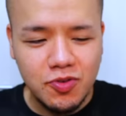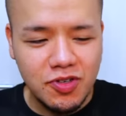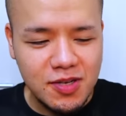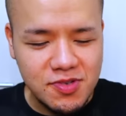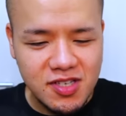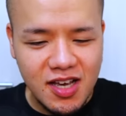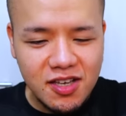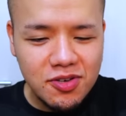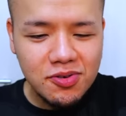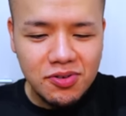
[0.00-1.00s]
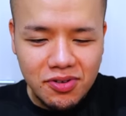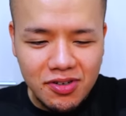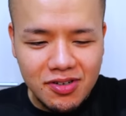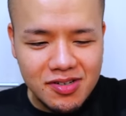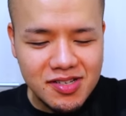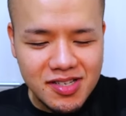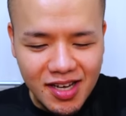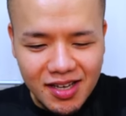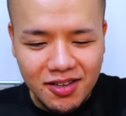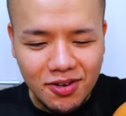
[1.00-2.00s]
これ多分最強の、
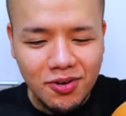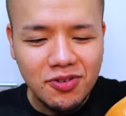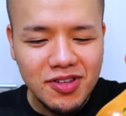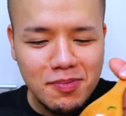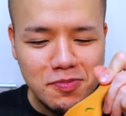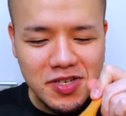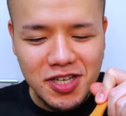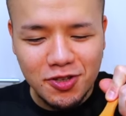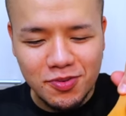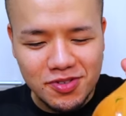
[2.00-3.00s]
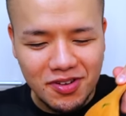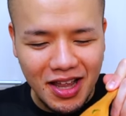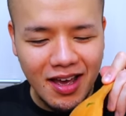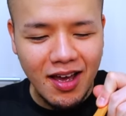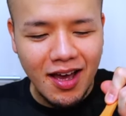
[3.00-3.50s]
最強のデブ飯だと思うんですよね。